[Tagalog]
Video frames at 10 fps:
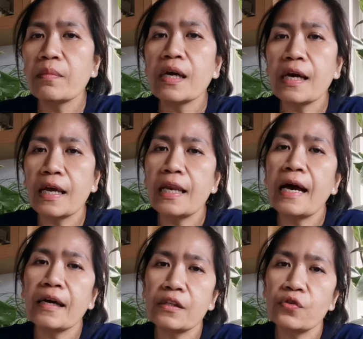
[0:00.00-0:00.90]
na
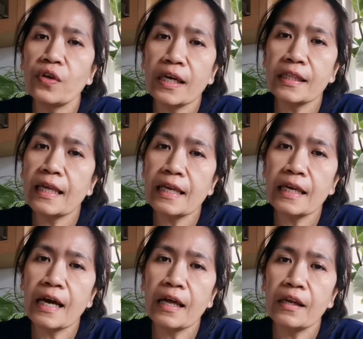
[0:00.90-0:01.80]
kailangan nyo ng
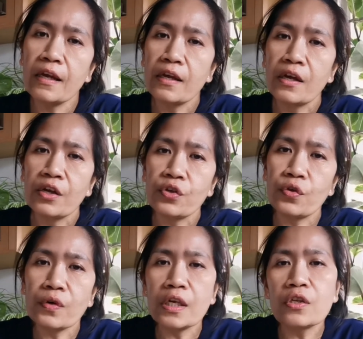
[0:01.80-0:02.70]
diligan yung
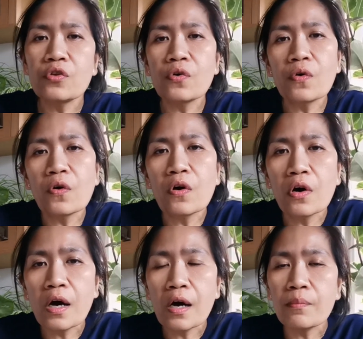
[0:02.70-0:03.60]
inyong
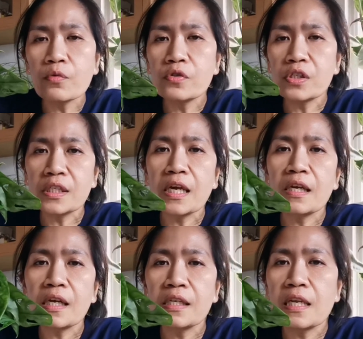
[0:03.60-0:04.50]
uh,
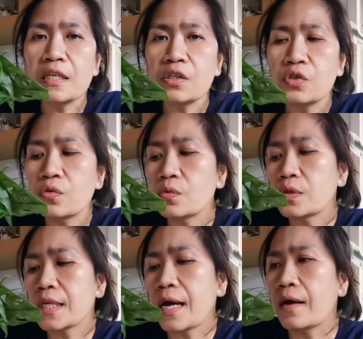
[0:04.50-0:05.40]
Monstera
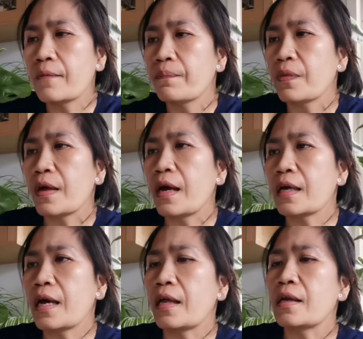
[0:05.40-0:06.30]
Deliciosa.
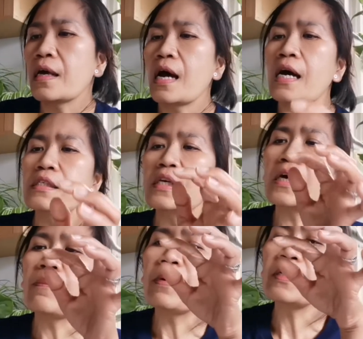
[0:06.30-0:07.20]
Ayan. At saka pag